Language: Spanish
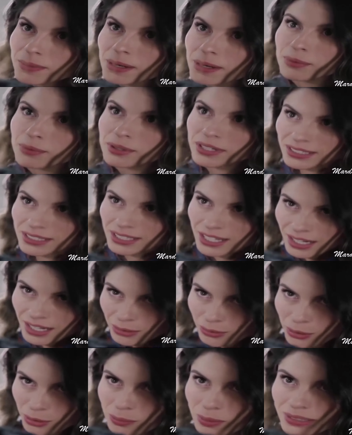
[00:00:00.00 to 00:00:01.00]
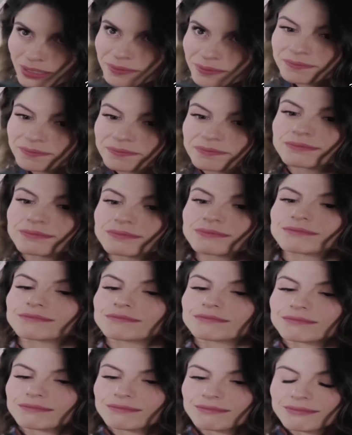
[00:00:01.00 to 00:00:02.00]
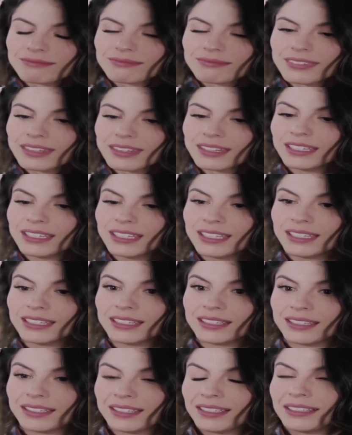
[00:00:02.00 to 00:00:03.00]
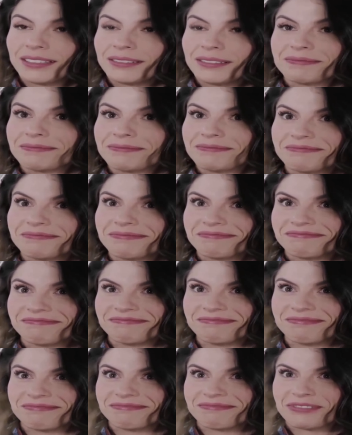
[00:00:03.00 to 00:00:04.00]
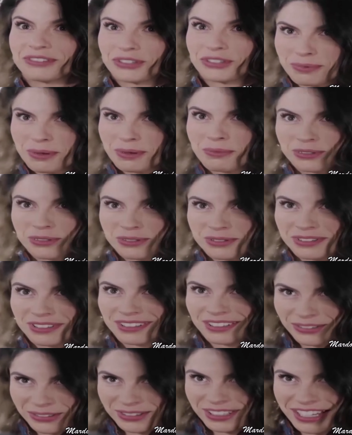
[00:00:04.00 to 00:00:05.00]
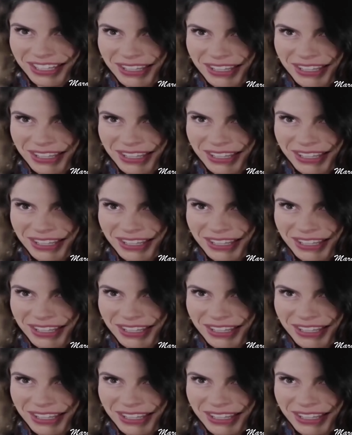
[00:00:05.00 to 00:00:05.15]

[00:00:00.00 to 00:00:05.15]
para poder entrar a Europa. Y nos vemos en donde